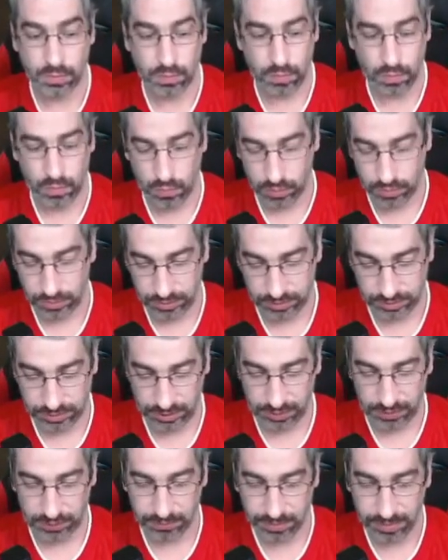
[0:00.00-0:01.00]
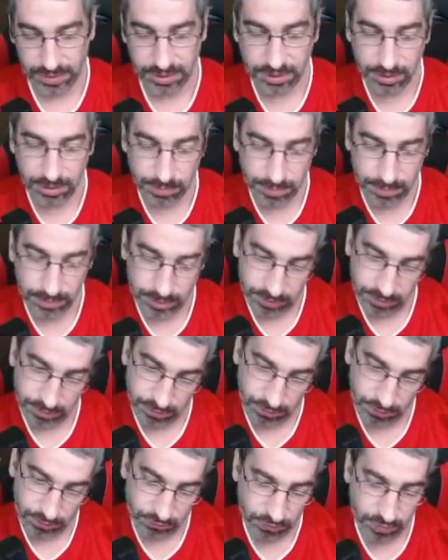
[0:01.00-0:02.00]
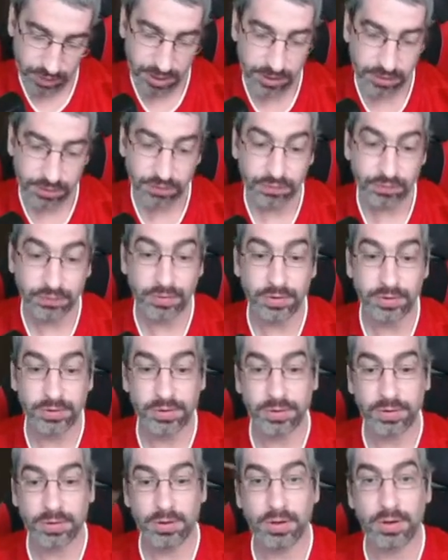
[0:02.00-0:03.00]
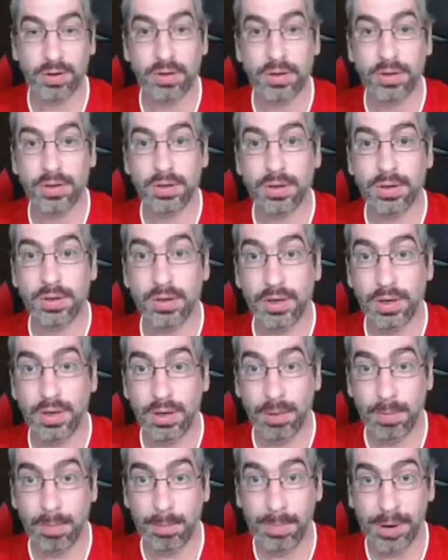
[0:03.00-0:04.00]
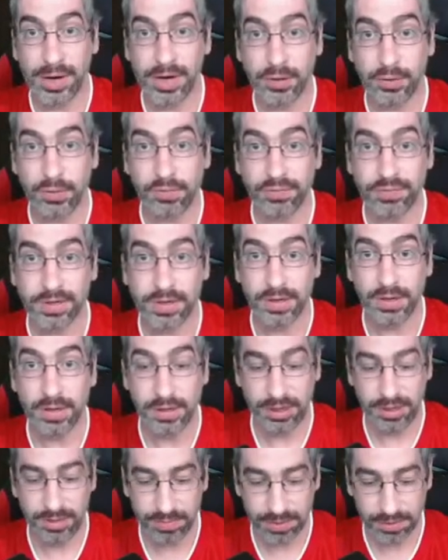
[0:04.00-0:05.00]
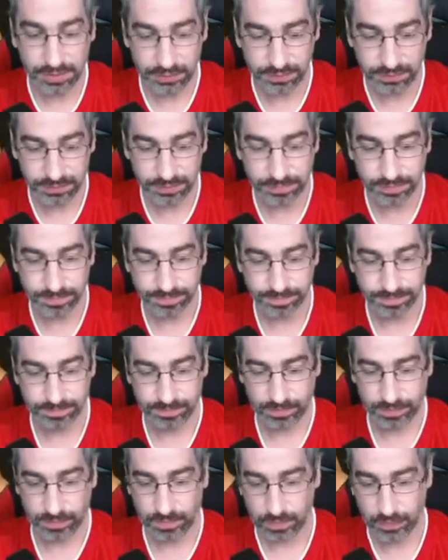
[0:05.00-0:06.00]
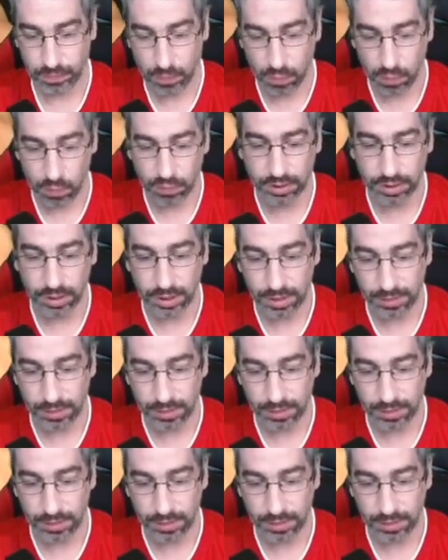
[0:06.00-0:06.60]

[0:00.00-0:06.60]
Und dann geht es weiter mit Volland von Bayern 04 Leverkusen. Und dann